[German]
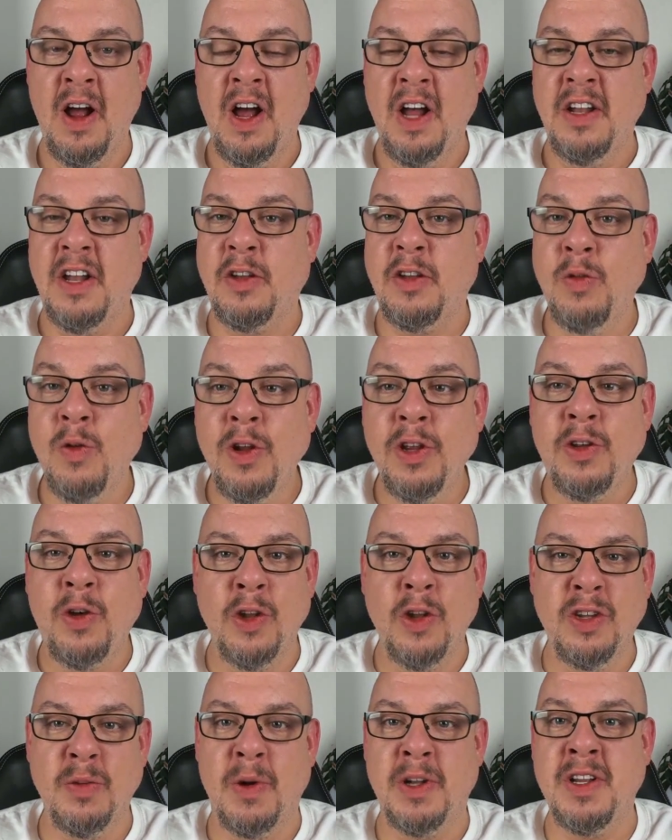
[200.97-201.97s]
Natürlich
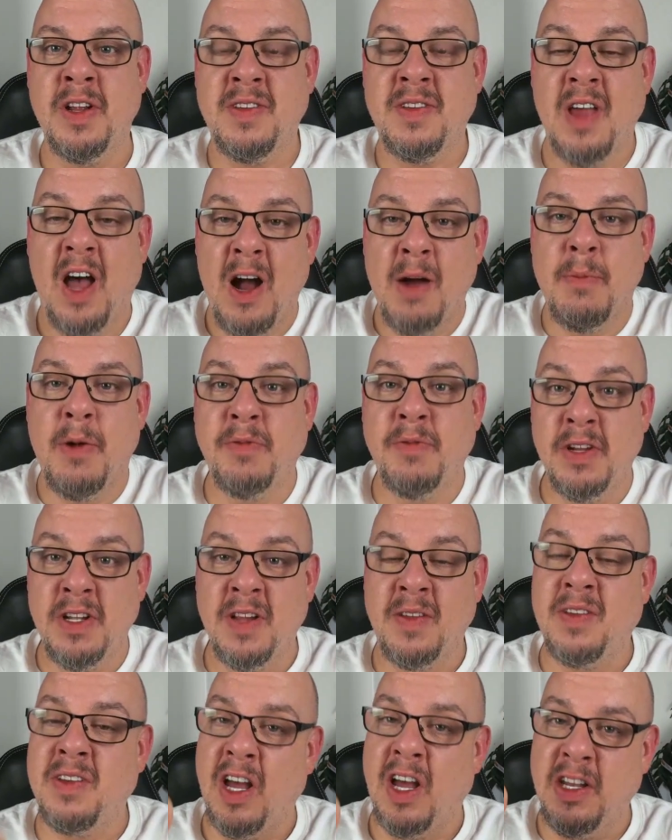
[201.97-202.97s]
könnte man jetzt sagen, man
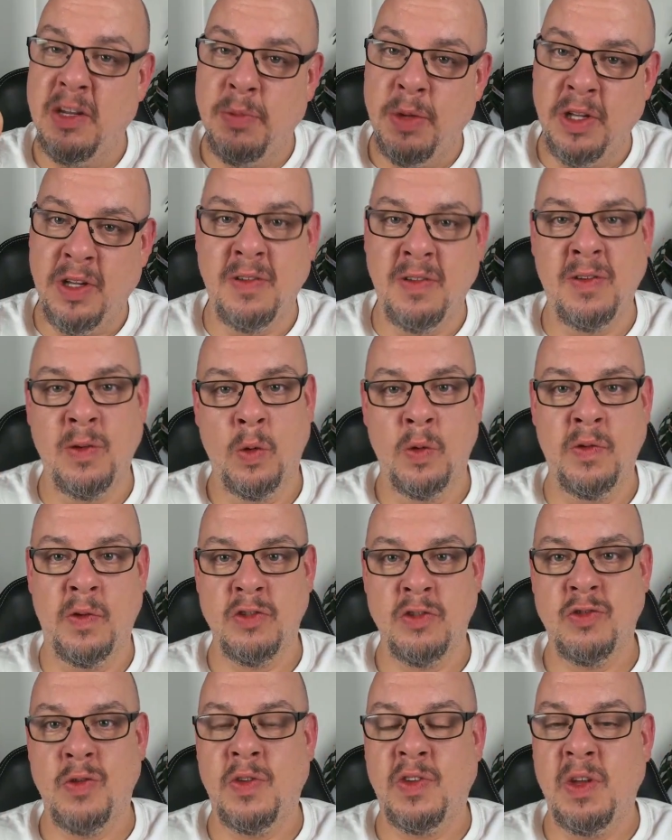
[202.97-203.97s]
wendet sich an den
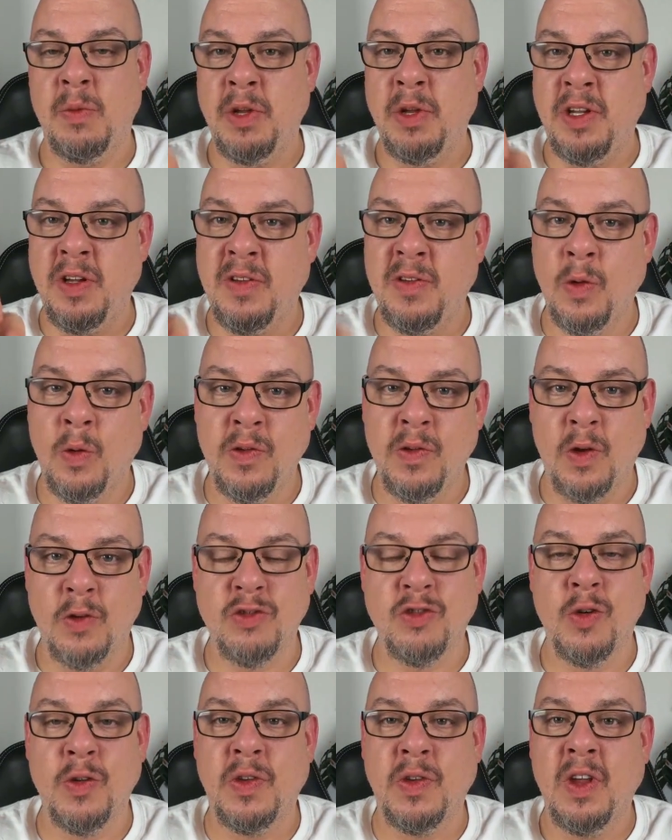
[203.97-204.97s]
Petitionsausschuss. Der
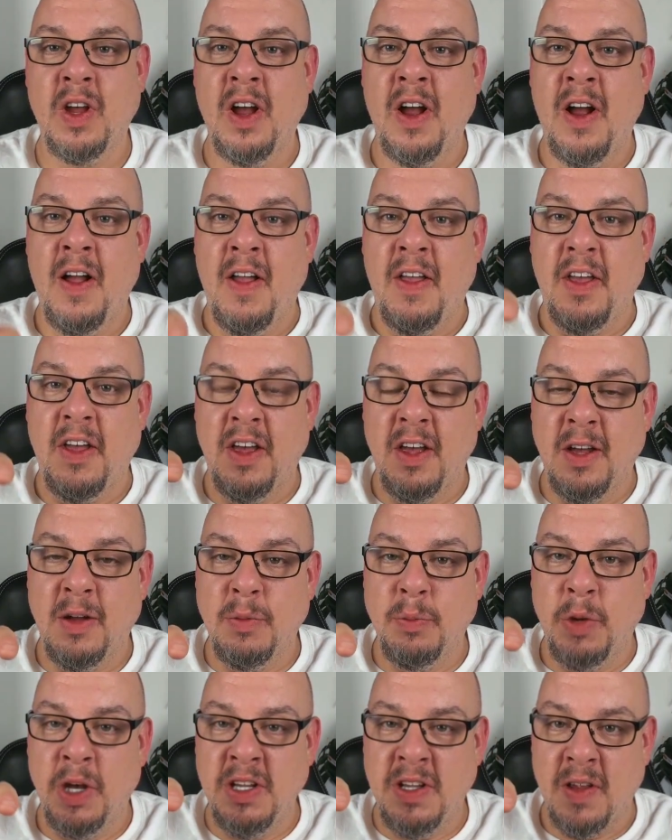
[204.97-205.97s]
Petitionsausschuss äh,
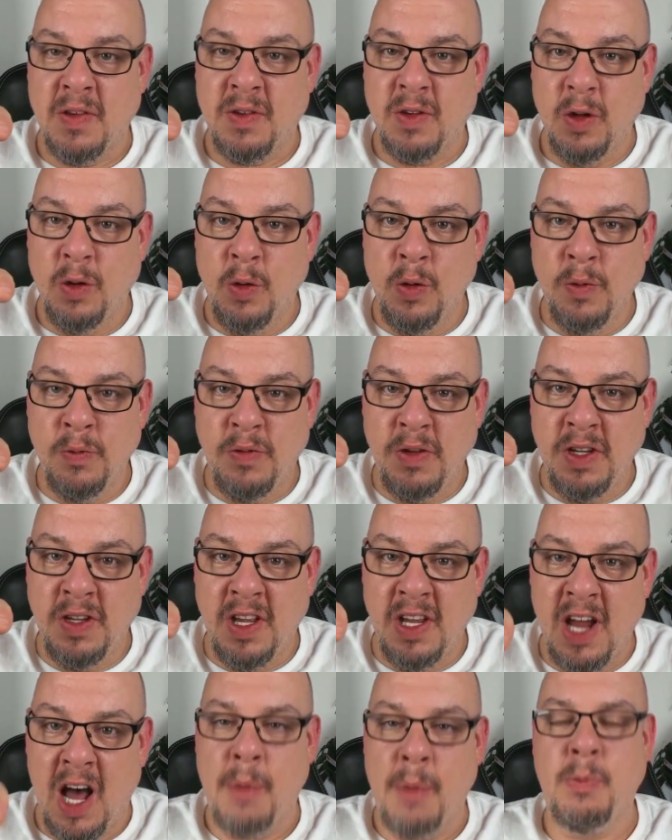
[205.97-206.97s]
bringt das irgendwie
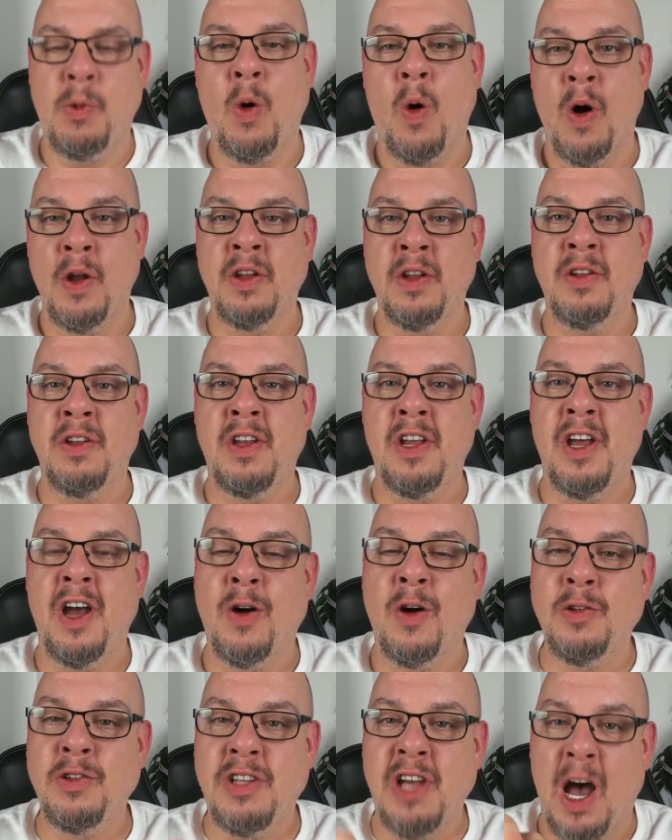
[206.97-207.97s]
den Abgeordneten näher.
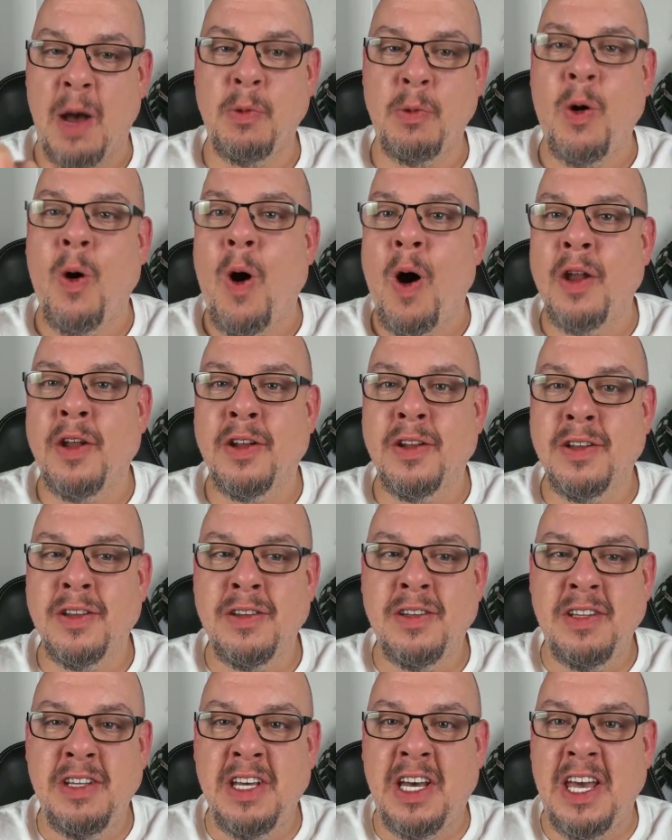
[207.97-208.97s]
Und die Abgeordneten,
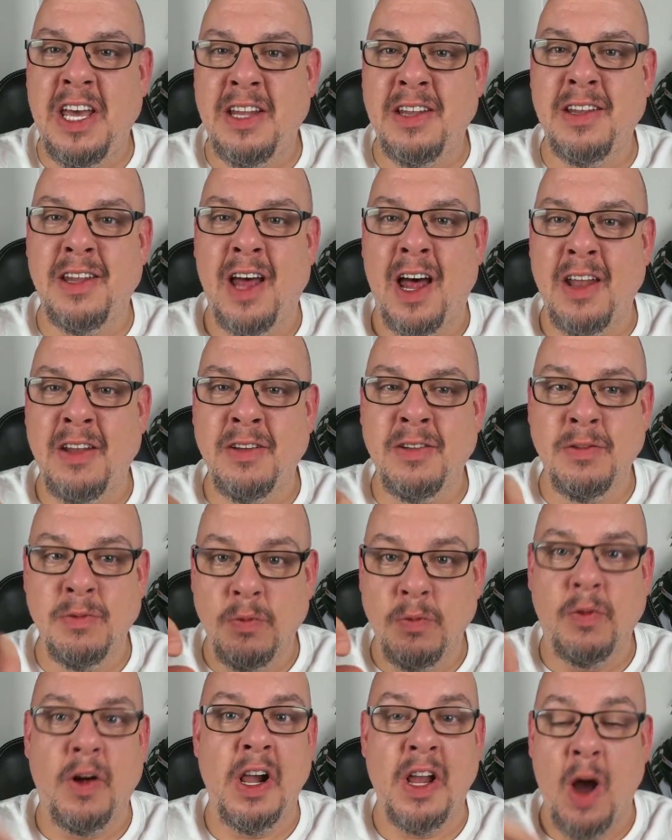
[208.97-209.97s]
die reden dann,
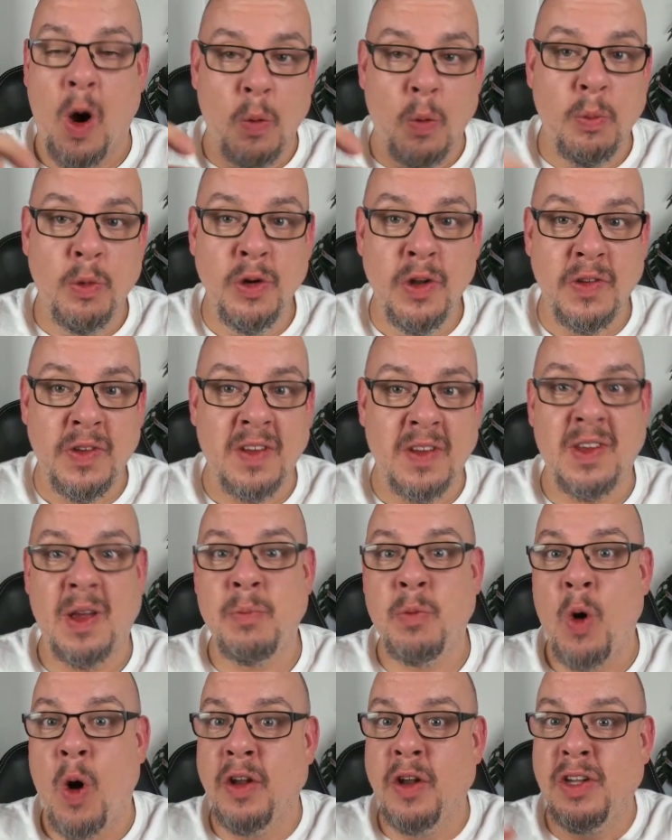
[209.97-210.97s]
weil ja auch
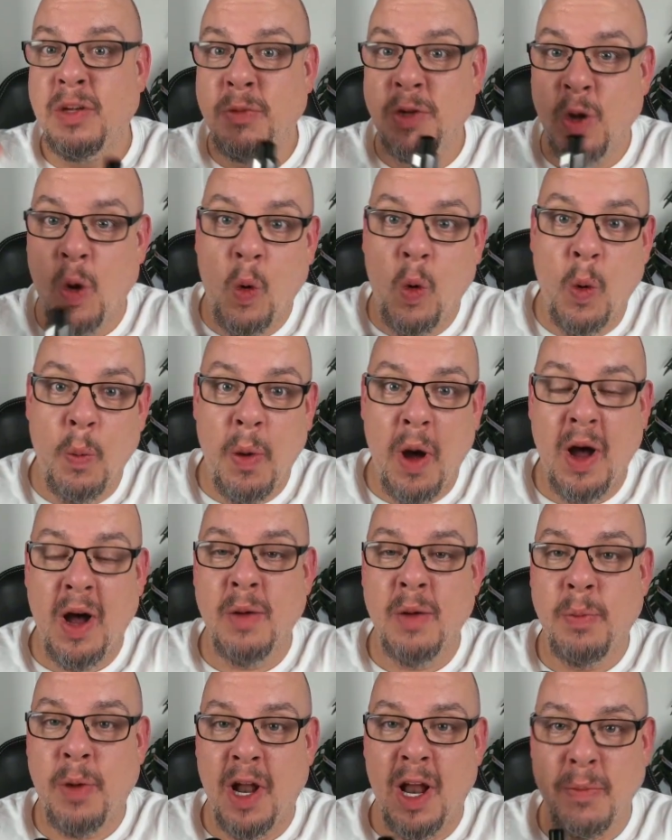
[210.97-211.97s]
Bundestagsabgeordnete mit
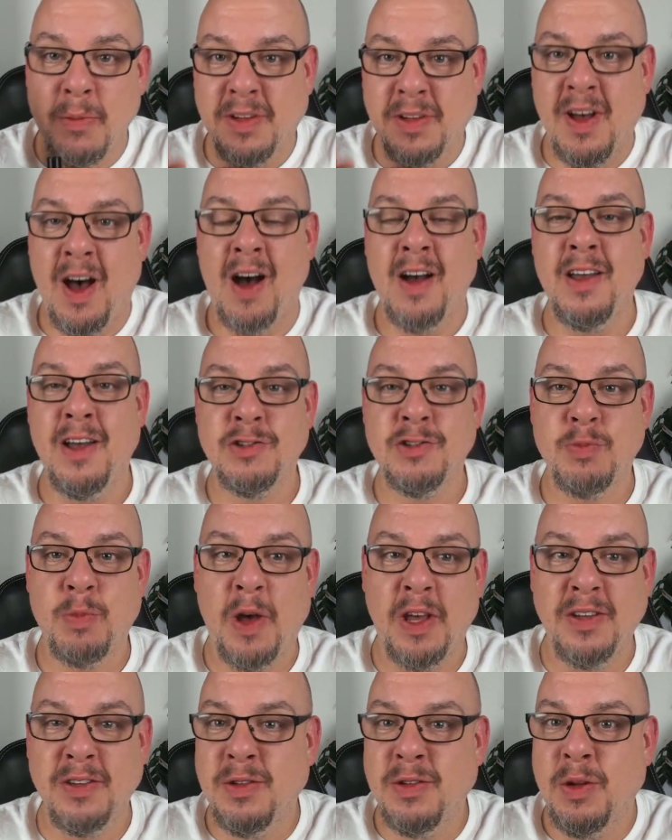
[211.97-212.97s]
Europaparlamentariern
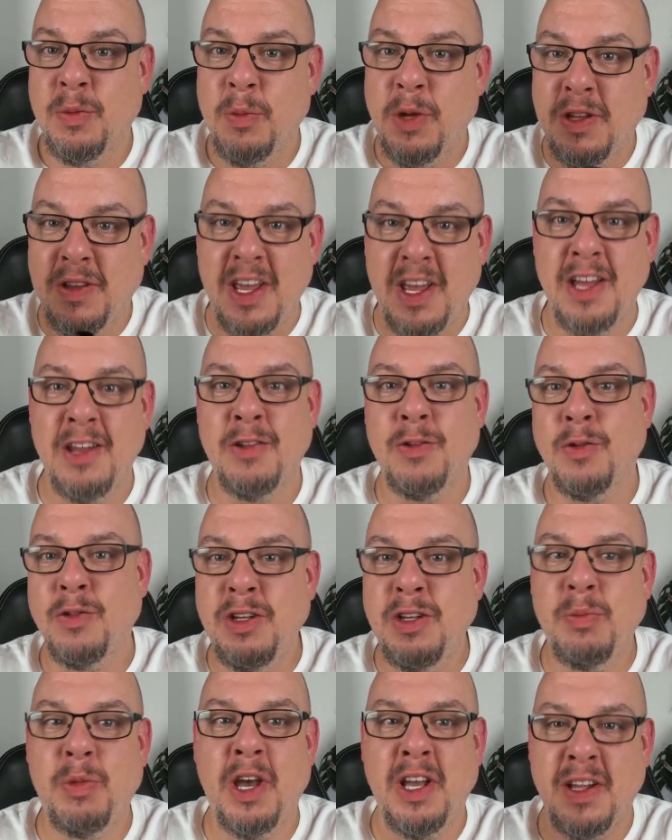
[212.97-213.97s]
sprechen, mit denen. Und
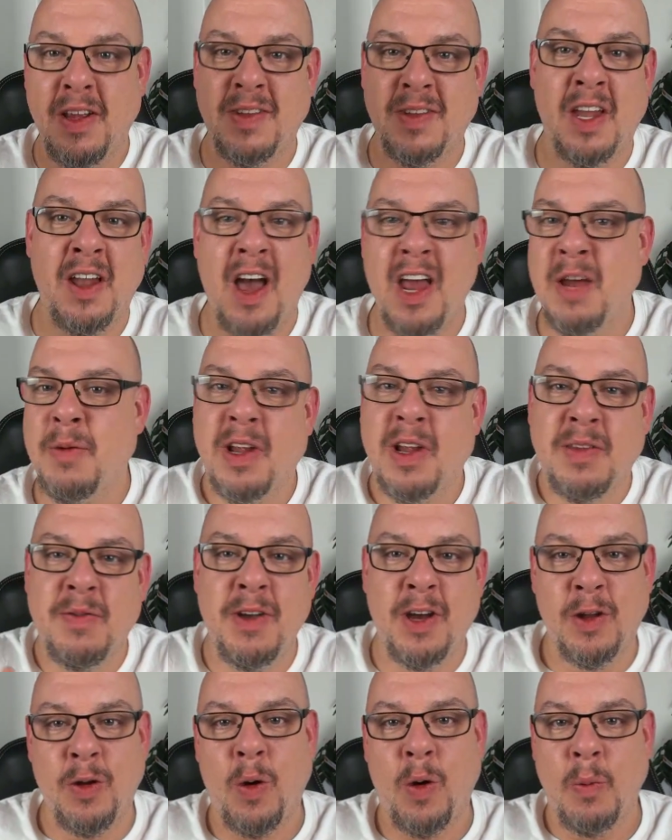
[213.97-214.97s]
die bringen das dann ein. Aber das
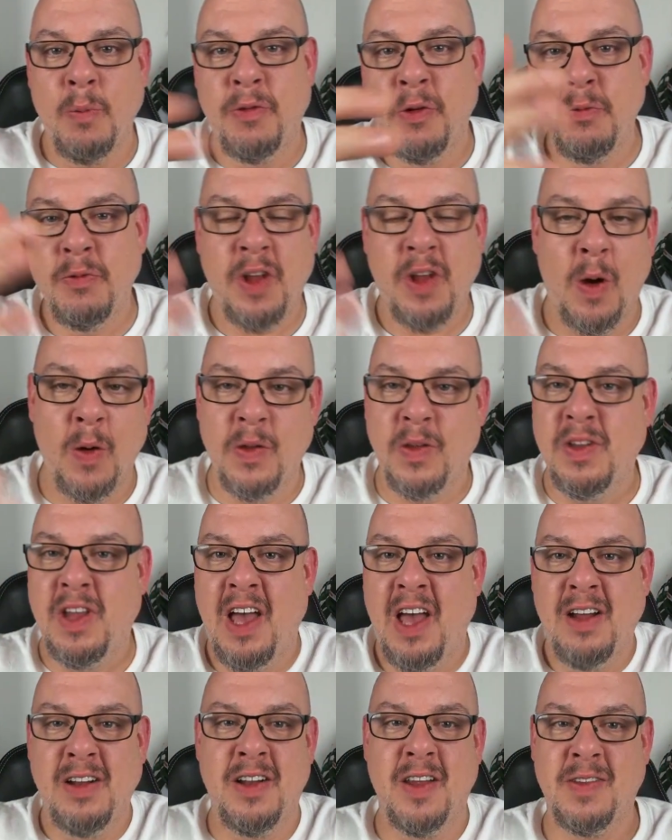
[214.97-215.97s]
wäre doch um 5000
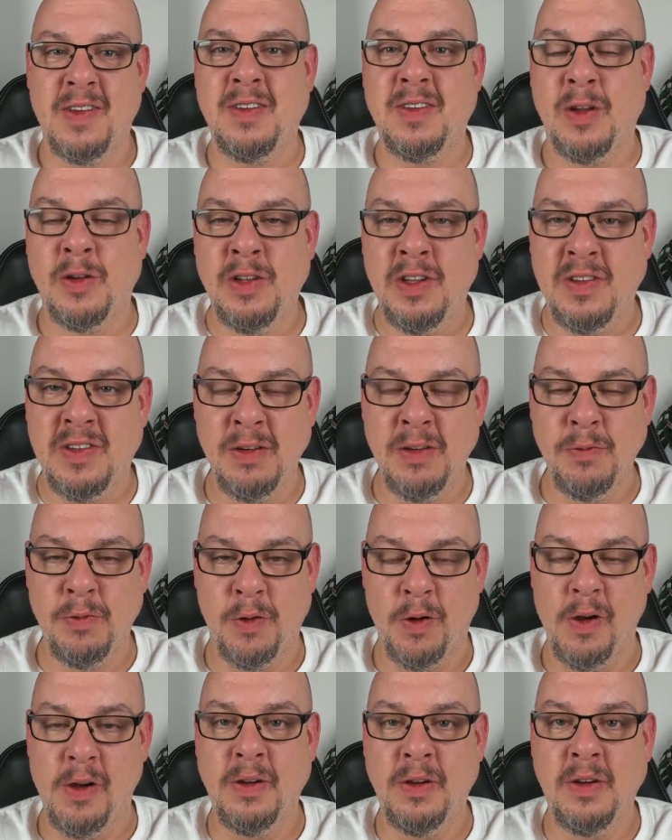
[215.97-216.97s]
Ecken, das ist doch nicht
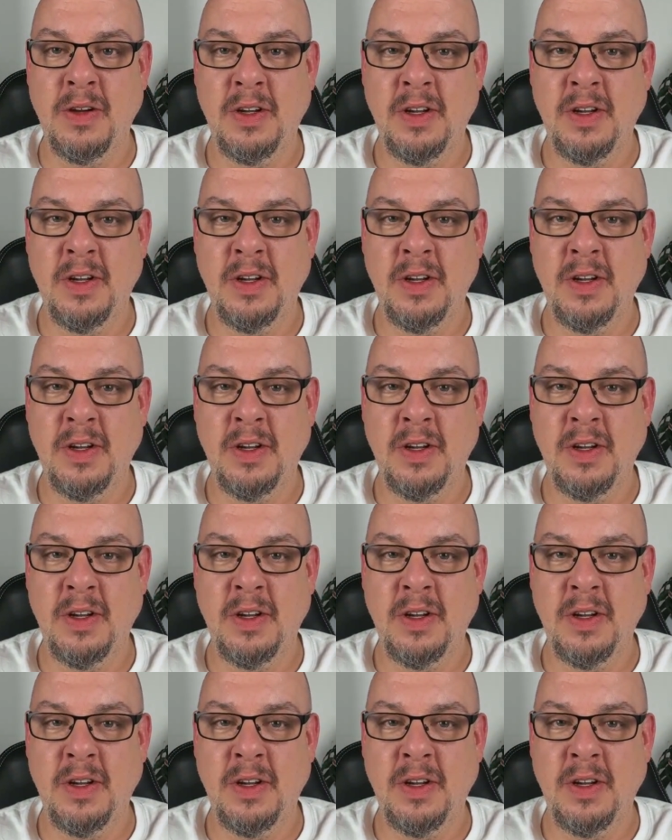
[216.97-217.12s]
sinnvoll.